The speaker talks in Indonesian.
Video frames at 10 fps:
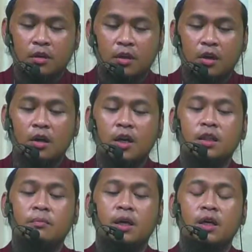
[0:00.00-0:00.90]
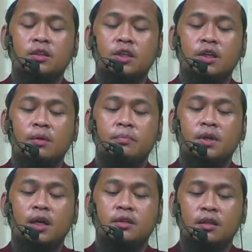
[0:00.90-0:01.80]
alat maka Zainab
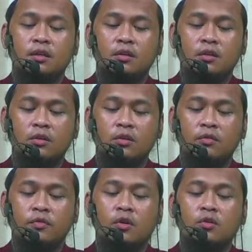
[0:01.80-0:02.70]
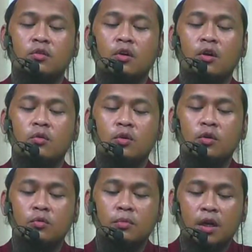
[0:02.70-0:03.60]
berkata ghafarallahu
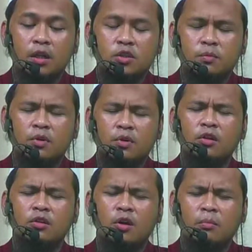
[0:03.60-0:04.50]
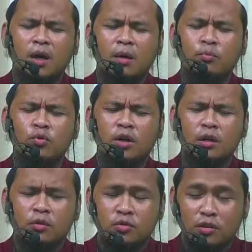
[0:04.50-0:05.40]
li Umarin semoga Allah mengampunkan
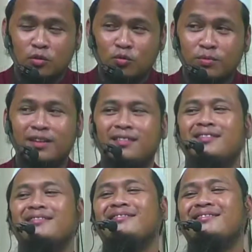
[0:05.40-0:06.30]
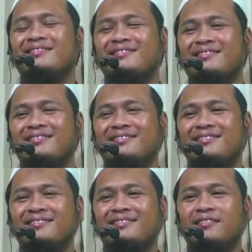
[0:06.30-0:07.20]
dosanya Umar
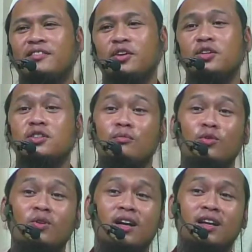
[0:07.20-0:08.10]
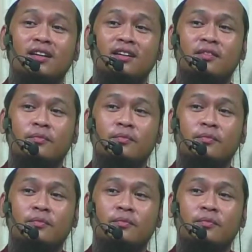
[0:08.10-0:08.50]
ini saling mendoakan ya